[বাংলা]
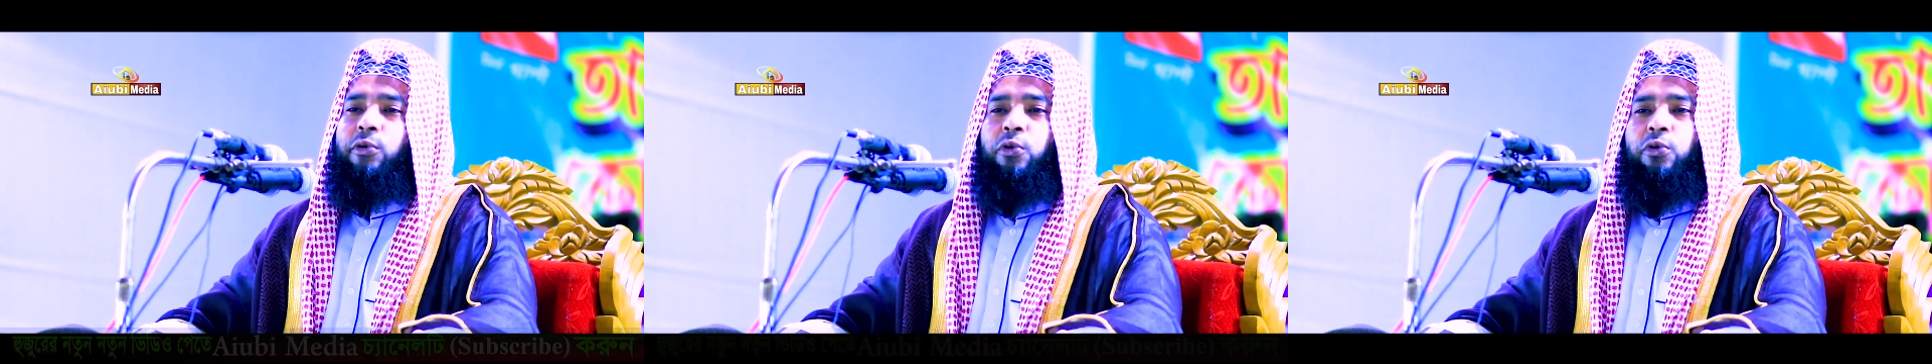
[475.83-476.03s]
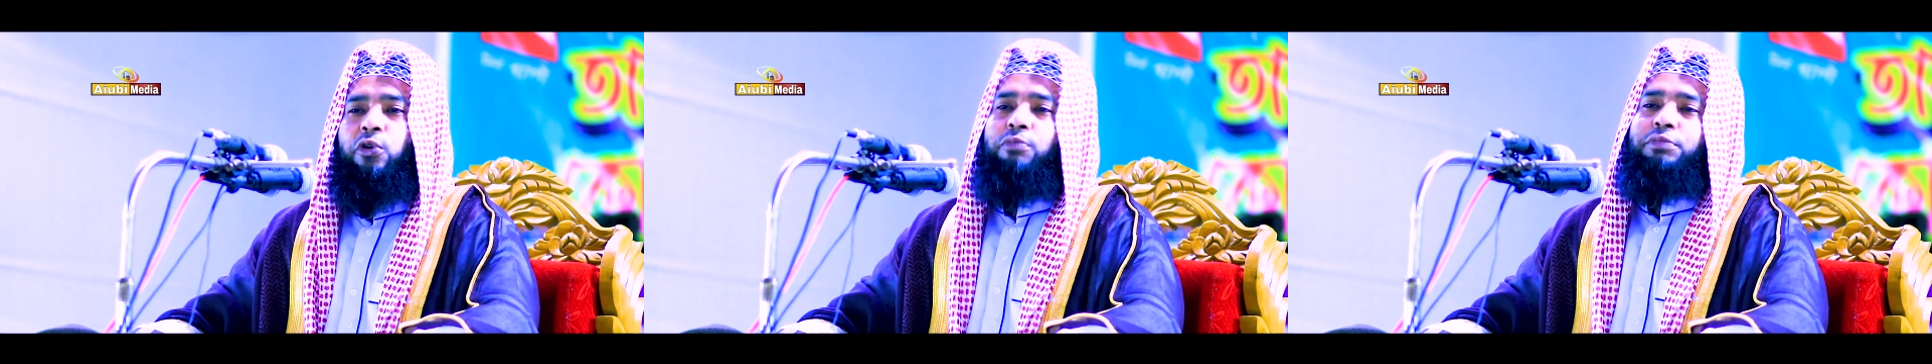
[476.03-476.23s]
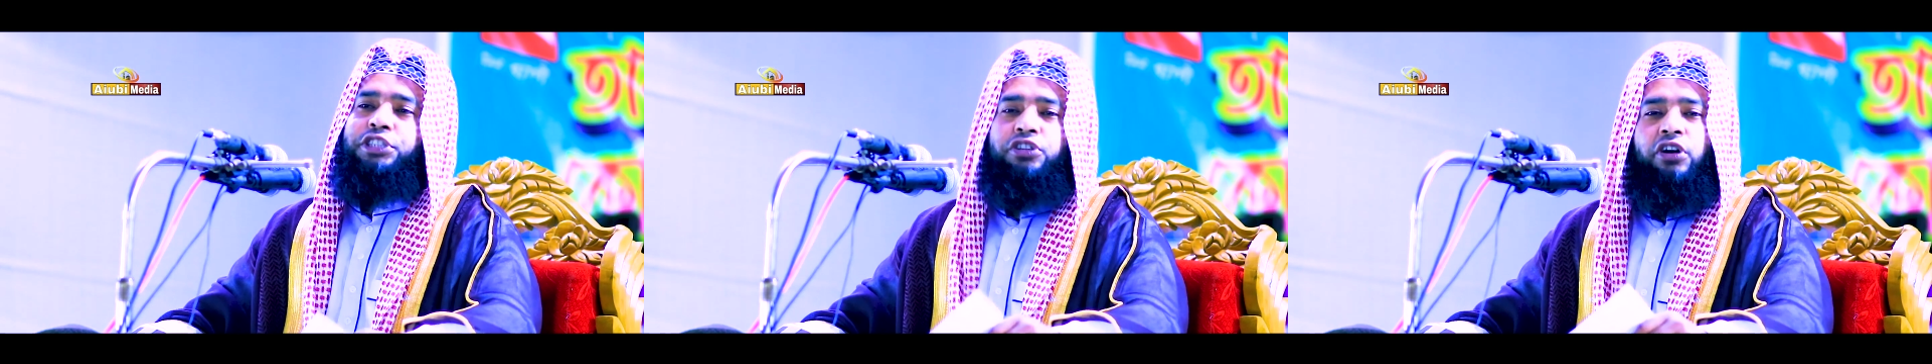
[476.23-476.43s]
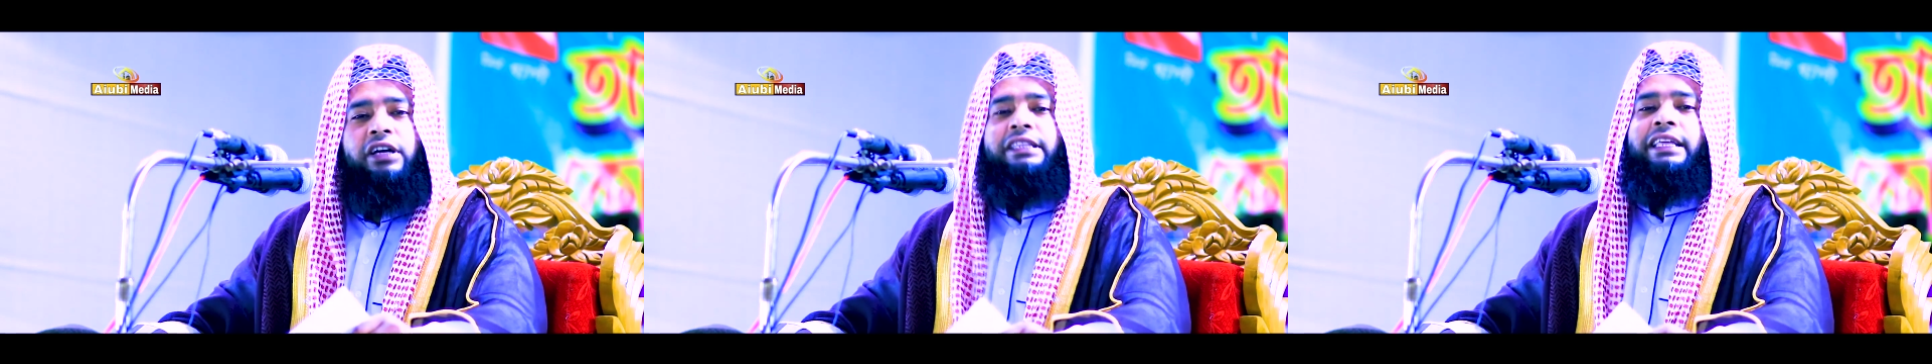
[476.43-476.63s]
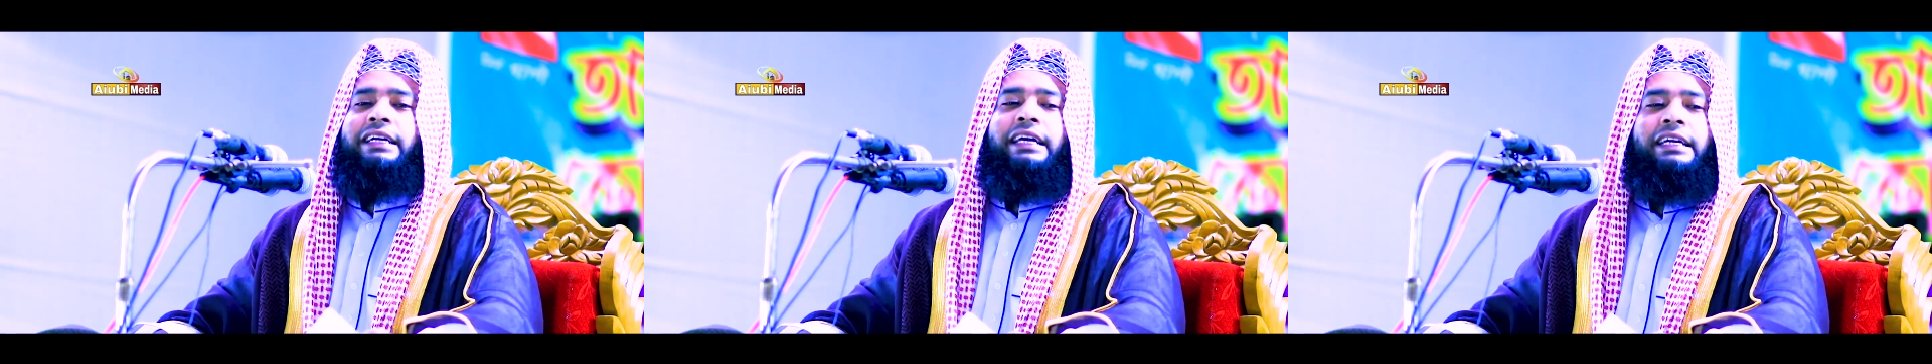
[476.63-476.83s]
কোনো
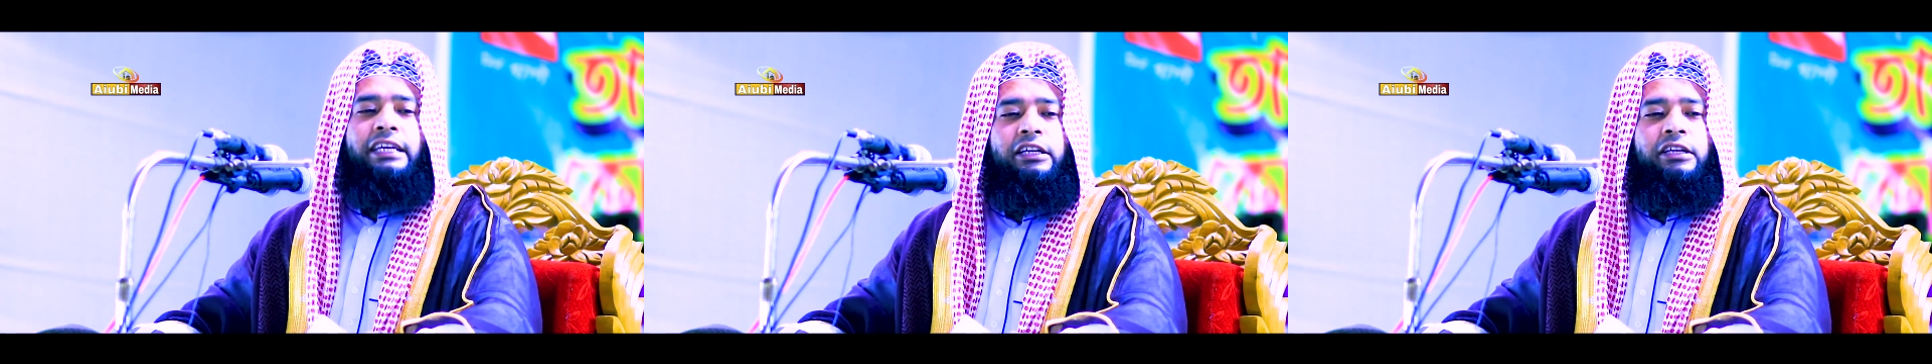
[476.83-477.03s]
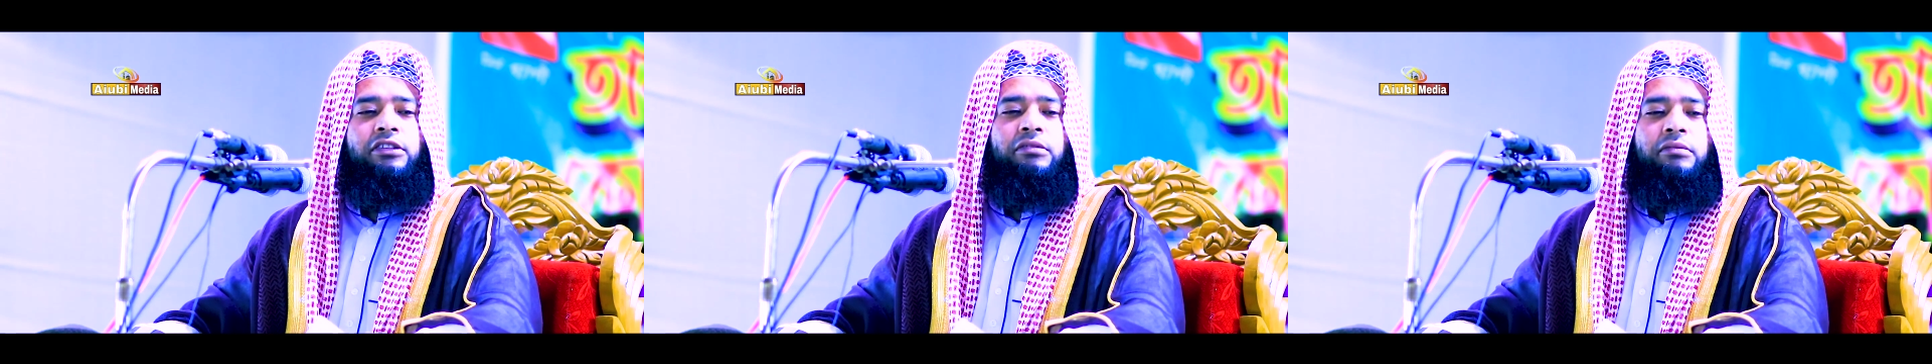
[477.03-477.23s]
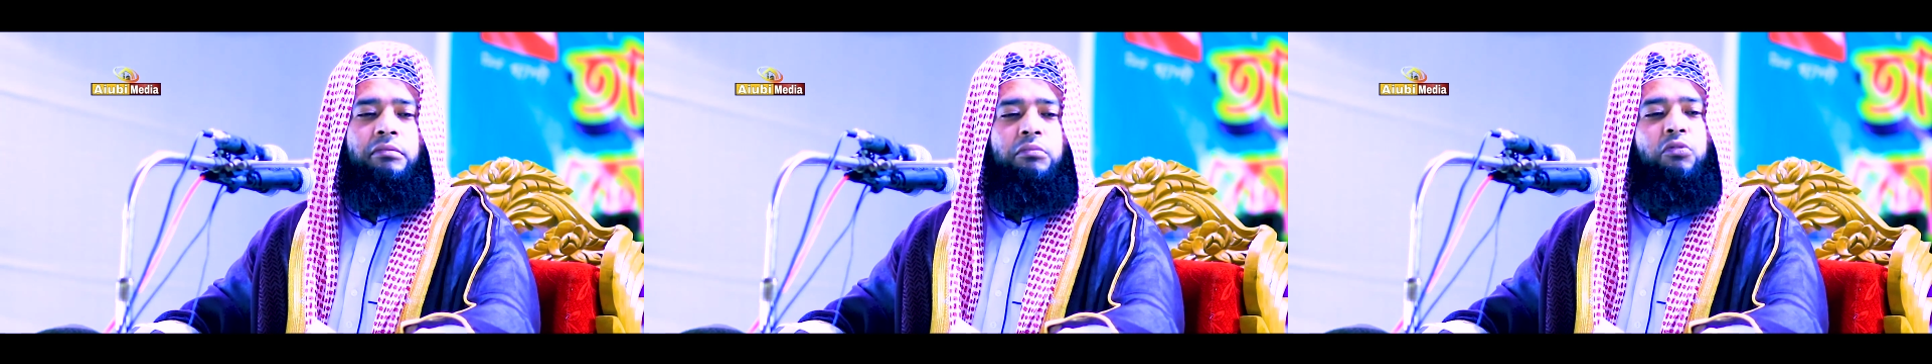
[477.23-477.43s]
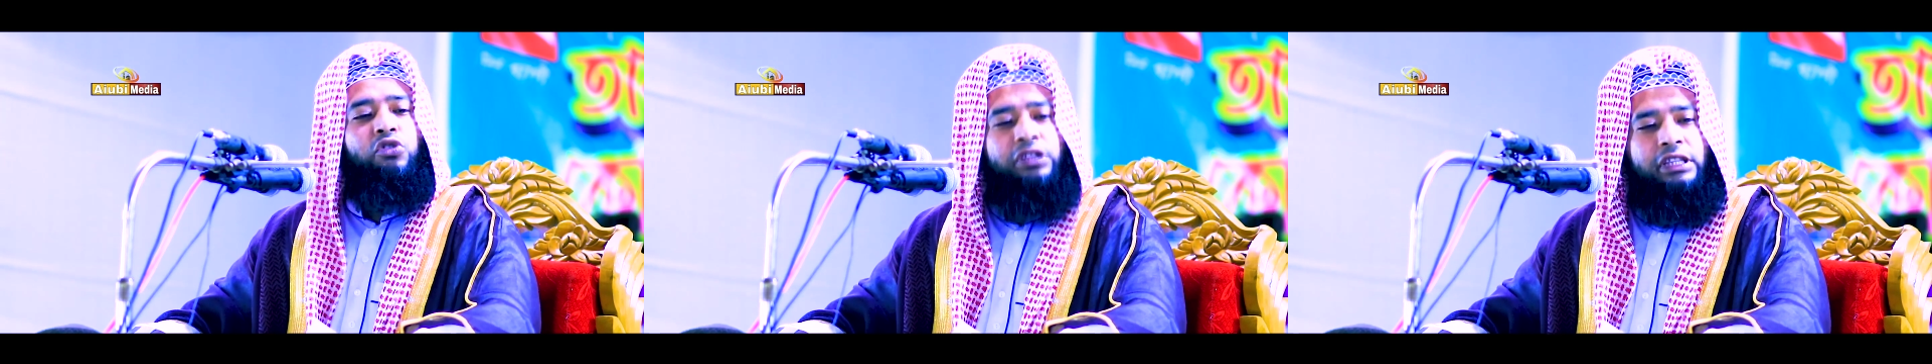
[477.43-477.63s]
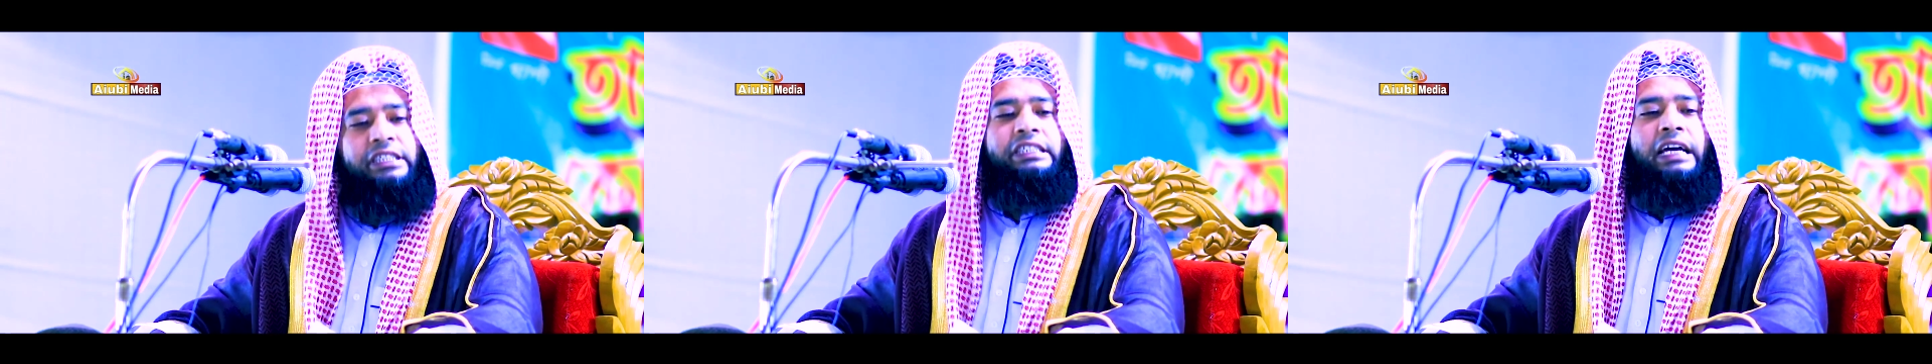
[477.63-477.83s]
বিষয় থেকে কি
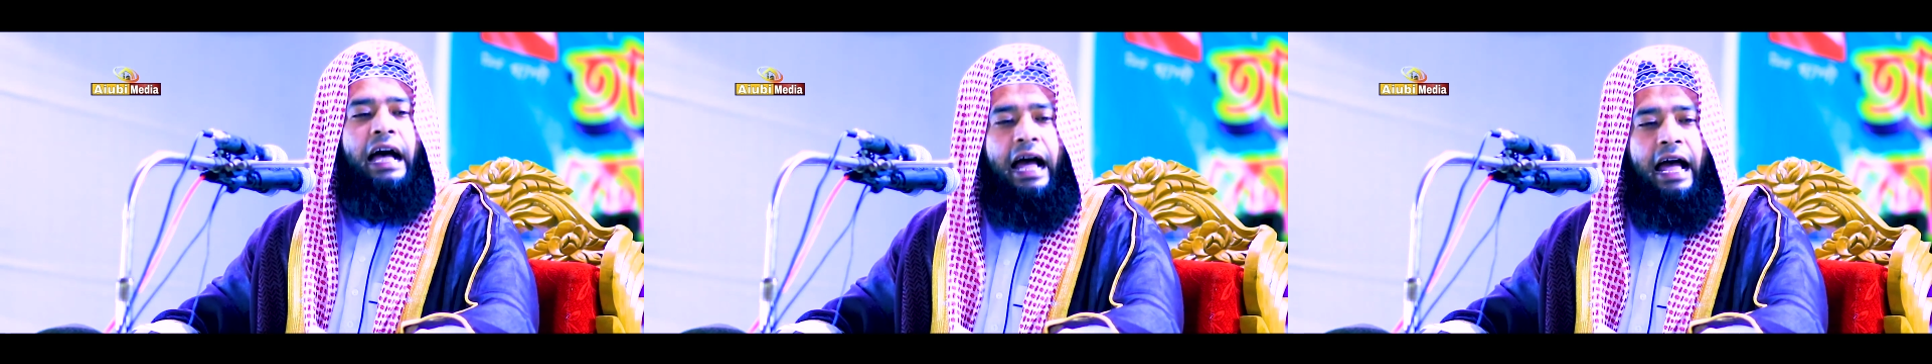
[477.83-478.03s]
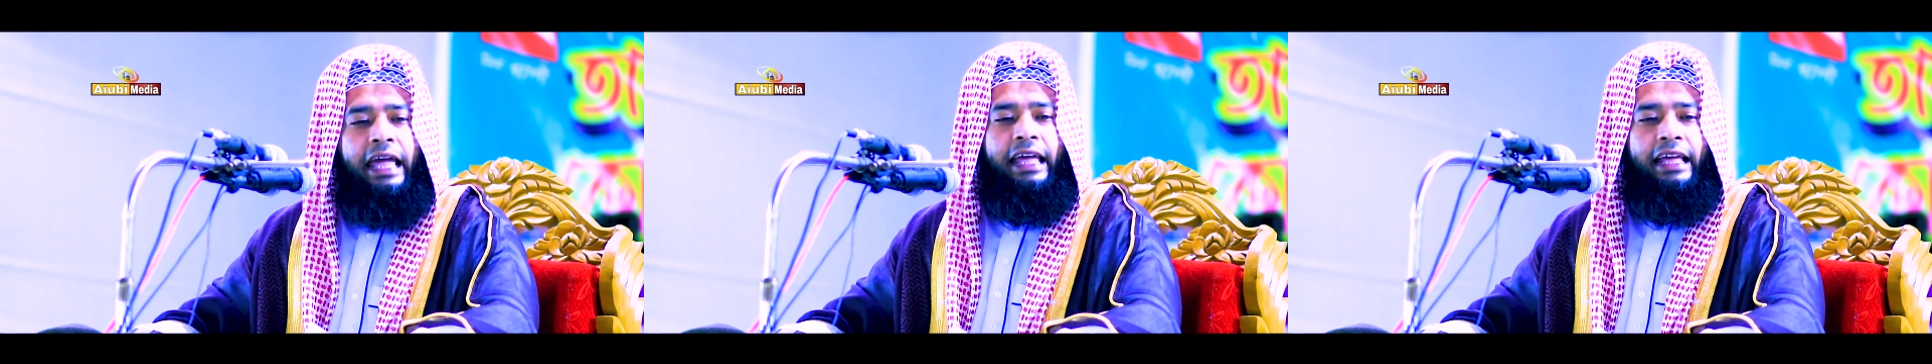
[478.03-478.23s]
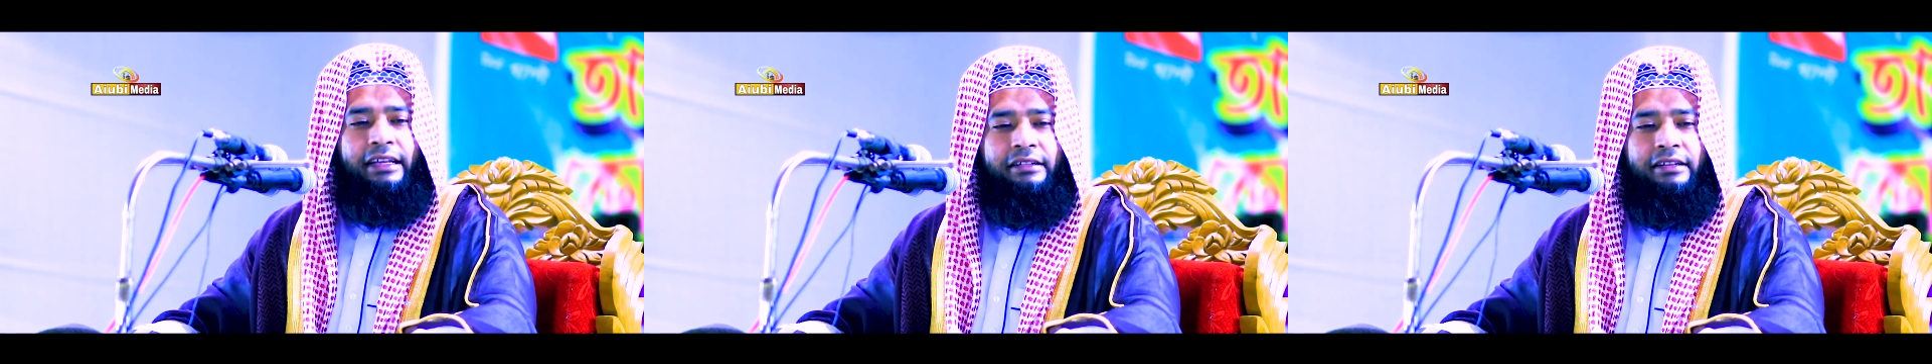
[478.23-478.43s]
মুক্তি চায়